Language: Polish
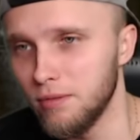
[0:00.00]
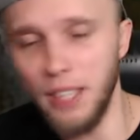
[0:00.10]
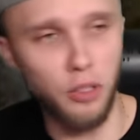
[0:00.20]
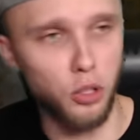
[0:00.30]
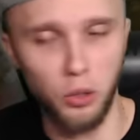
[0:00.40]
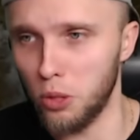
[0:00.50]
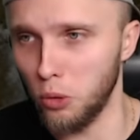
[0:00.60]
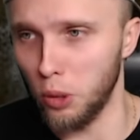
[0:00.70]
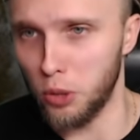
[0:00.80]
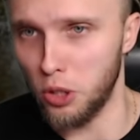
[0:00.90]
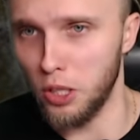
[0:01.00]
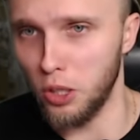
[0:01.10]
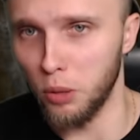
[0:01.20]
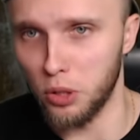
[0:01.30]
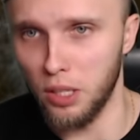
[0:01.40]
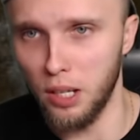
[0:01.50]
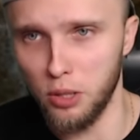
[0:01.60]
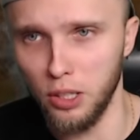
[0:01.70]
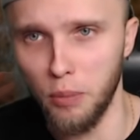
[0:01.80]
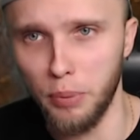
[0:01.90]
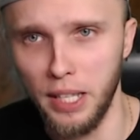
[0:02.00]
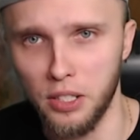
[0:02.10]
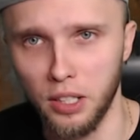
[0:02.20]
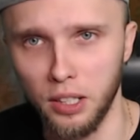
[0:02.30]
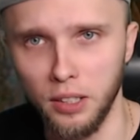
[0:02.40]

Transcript: Nie wiem, czy oni są dobrzy, czy niedobrzy, nie mam żadnego pojęcia.